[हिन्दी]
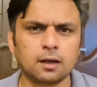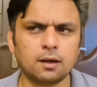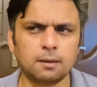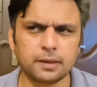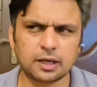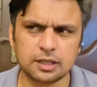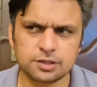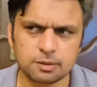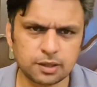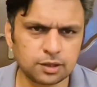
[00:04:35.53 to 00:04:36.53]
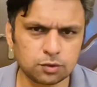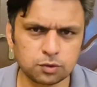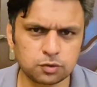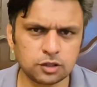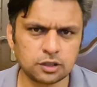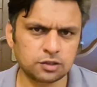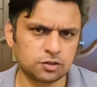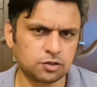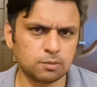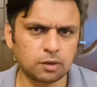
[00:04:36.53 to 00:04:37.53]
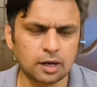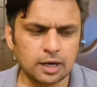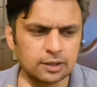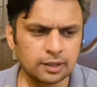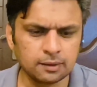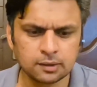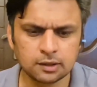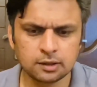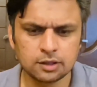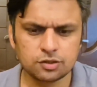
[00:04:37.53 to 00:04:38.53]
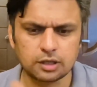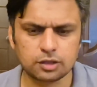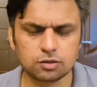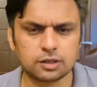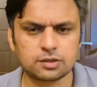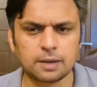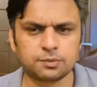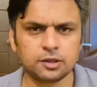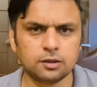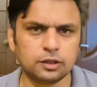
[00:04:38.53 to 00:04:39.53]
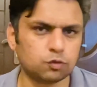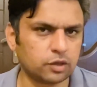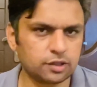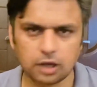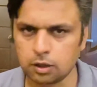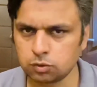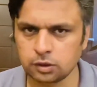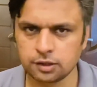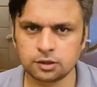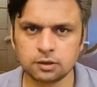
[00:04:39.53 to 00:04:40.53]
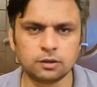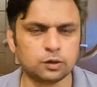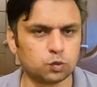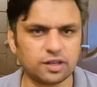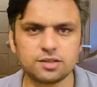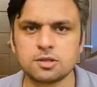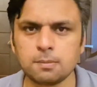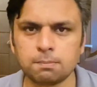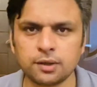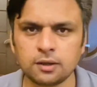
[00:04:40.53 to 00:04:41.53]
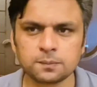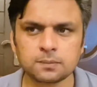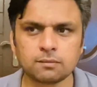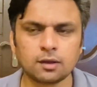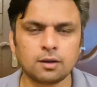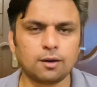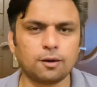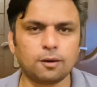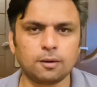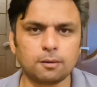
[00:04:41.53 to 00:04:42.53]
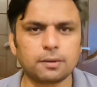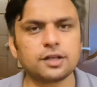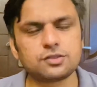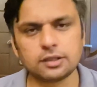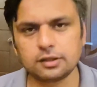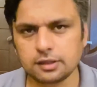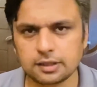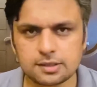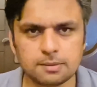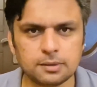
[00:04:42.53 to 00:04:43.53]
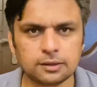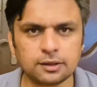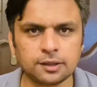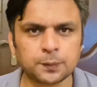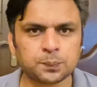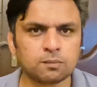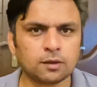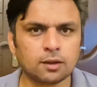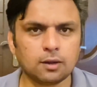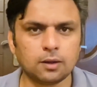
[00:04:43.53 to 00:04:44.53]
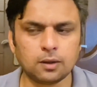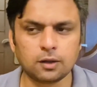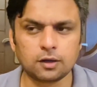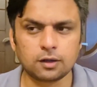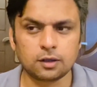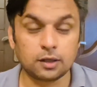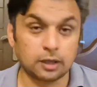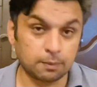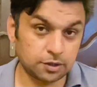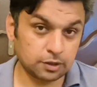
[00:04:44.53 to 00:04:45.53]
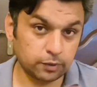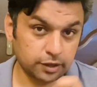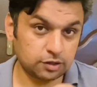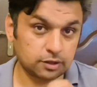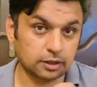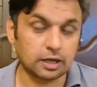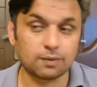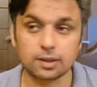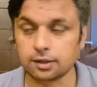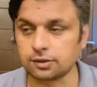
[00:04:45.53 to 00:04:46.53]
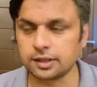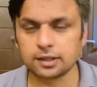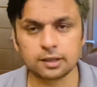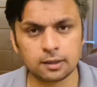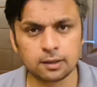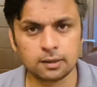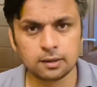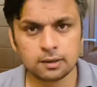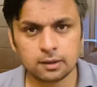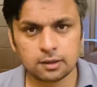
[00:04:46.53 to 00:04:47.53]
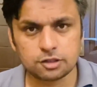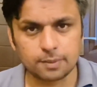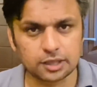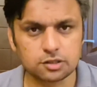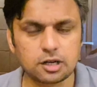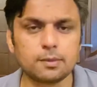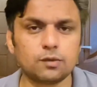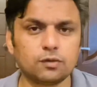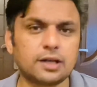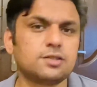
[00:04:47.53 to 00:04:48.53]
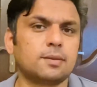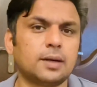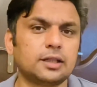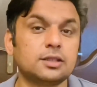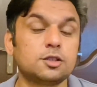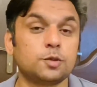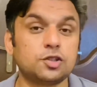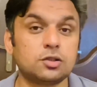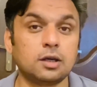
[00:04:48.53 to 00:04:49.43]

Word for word: और मेरे ख्याल से मेरी दूसरी या तीसरी मुलाकात है सिराजुल साहब से इज़ वेरी डाउन टू अर्थ इज़ वेरी सिंपल और बड़े अच्छे तरीके से मिलते हैं और हमेशा वो एक चीज़ का दावा करते हैं कि जमात इस्लामी वाहि जमात है जिसमें